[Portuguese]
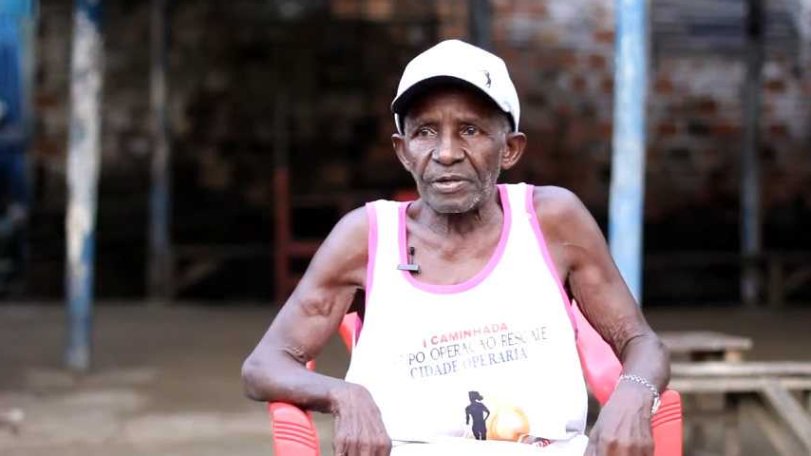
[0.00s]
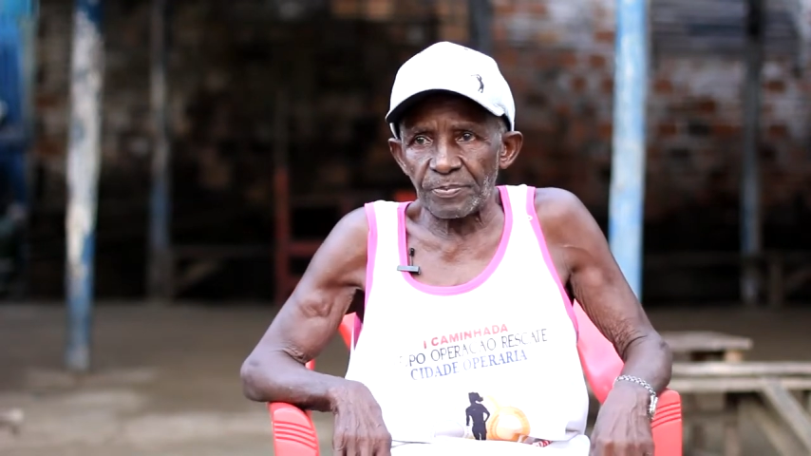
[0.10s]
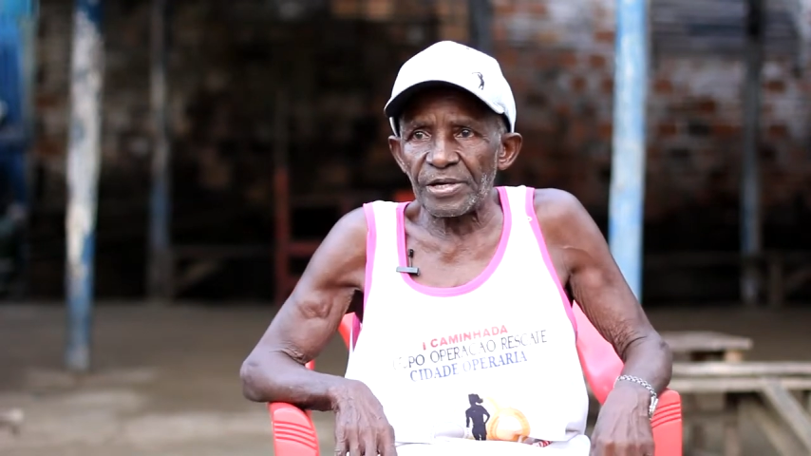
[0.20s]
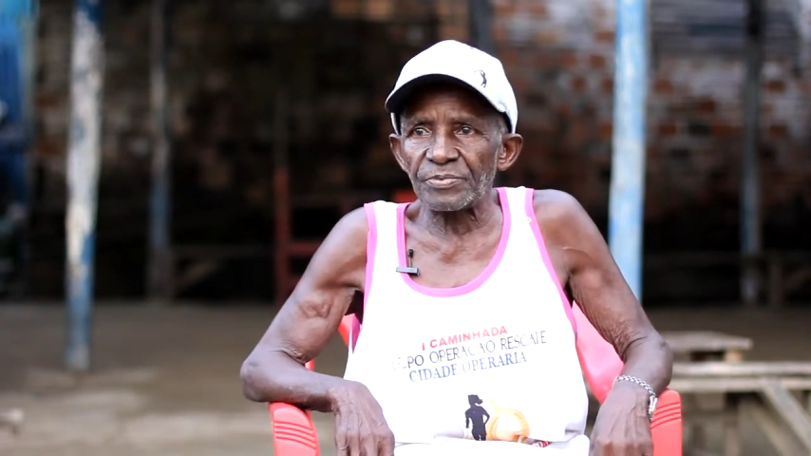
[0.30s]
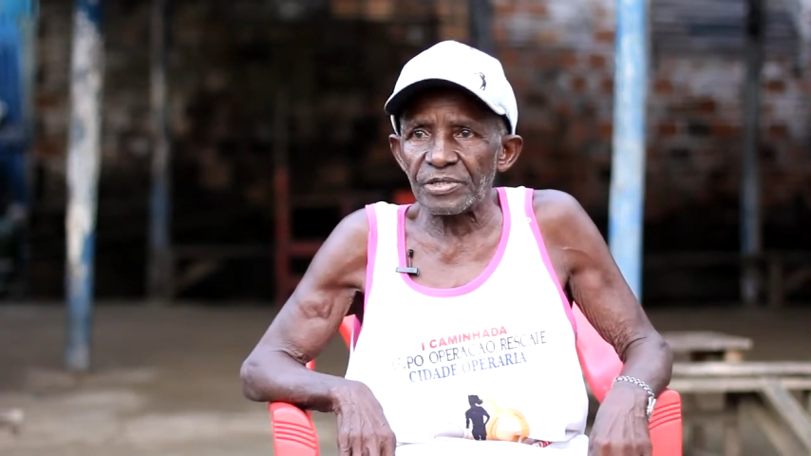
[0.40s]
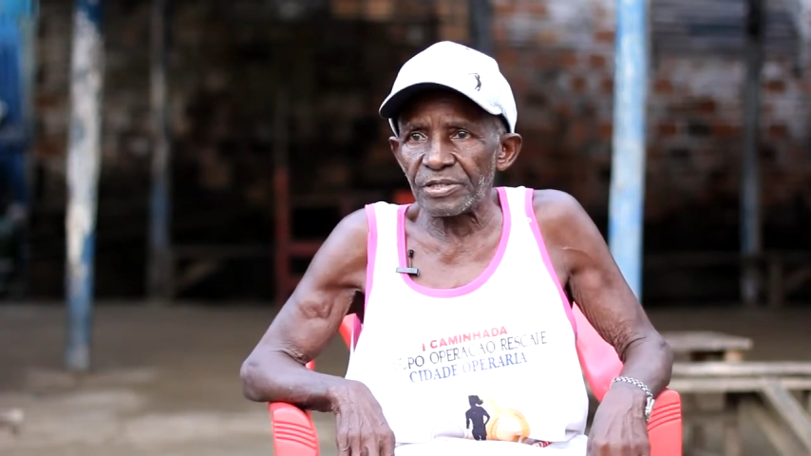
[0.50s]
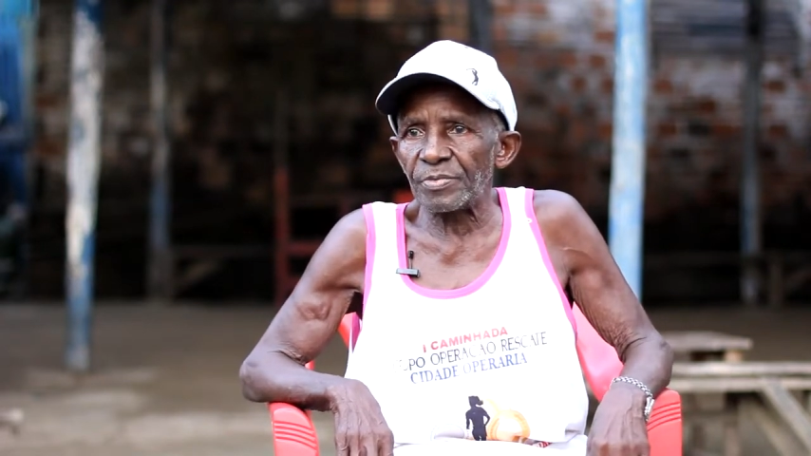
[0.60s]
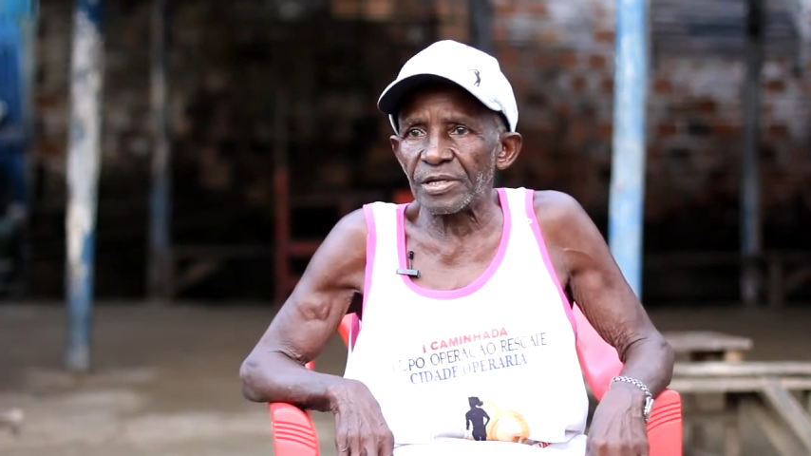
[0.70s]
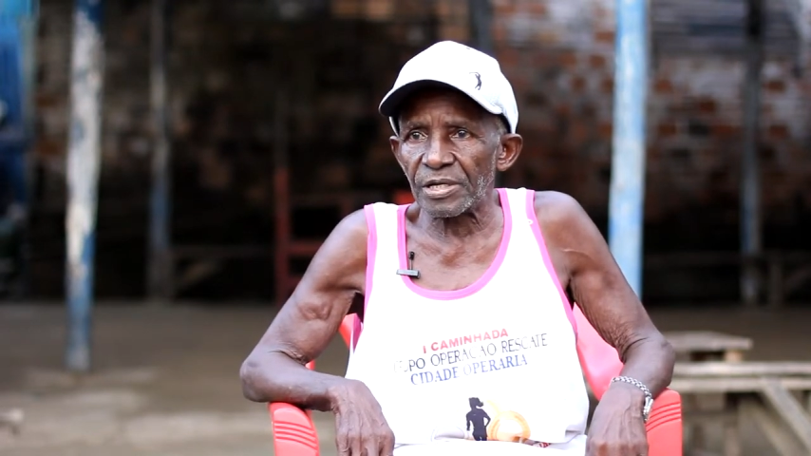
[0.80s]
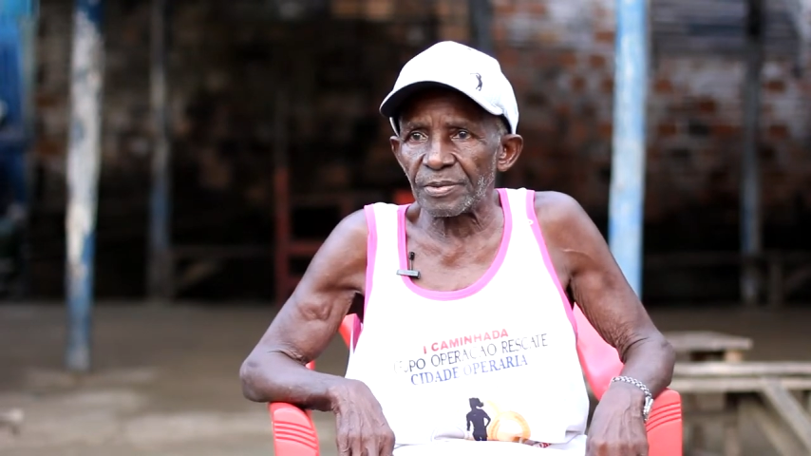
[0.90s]
papai me
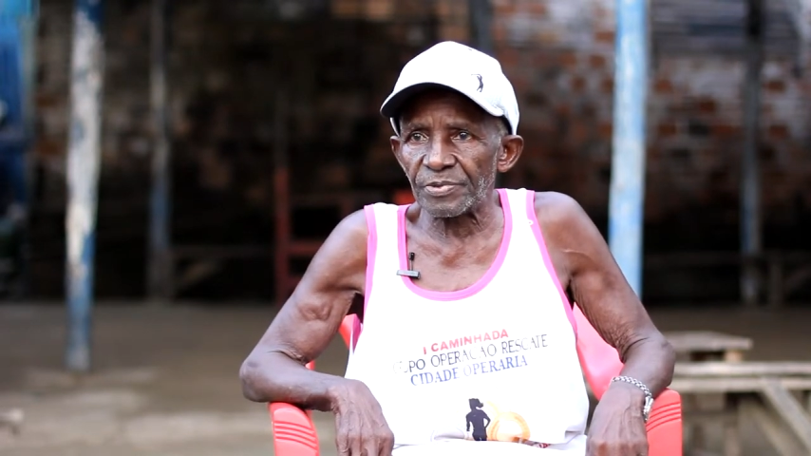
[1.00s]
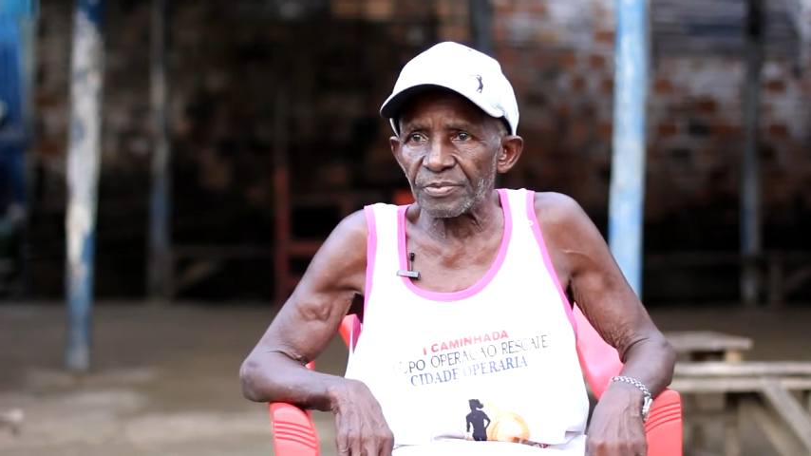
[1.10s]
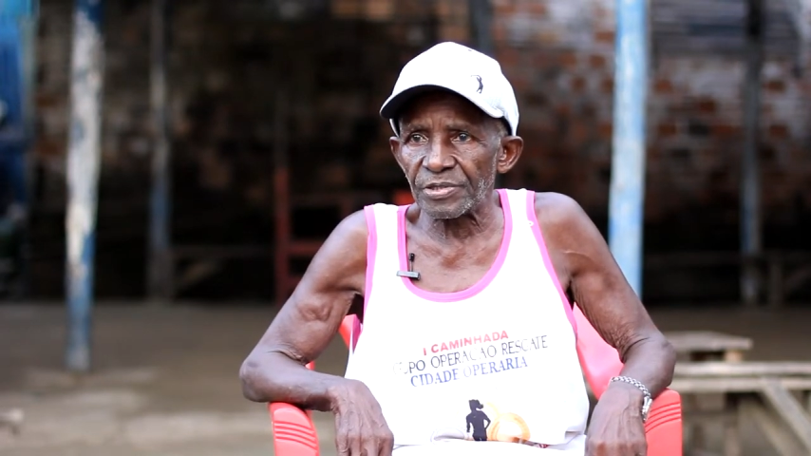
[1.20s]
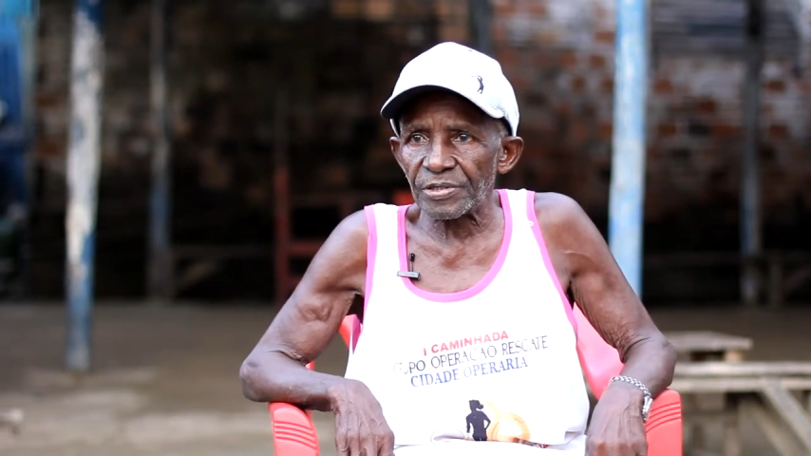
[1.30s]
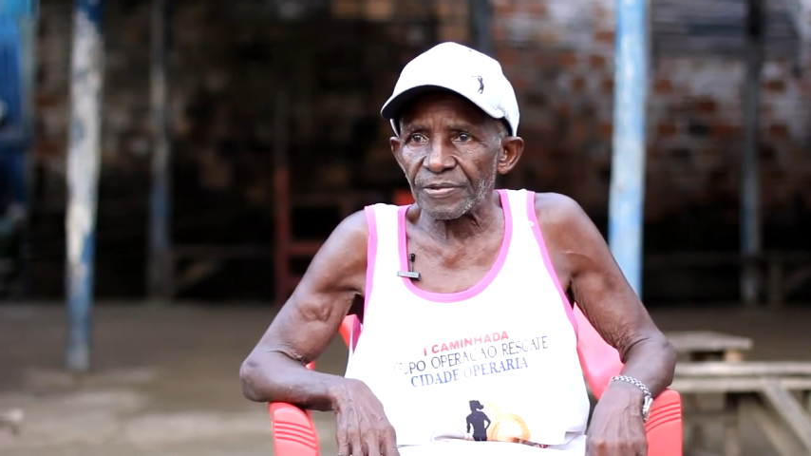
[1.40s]
liberar para mim.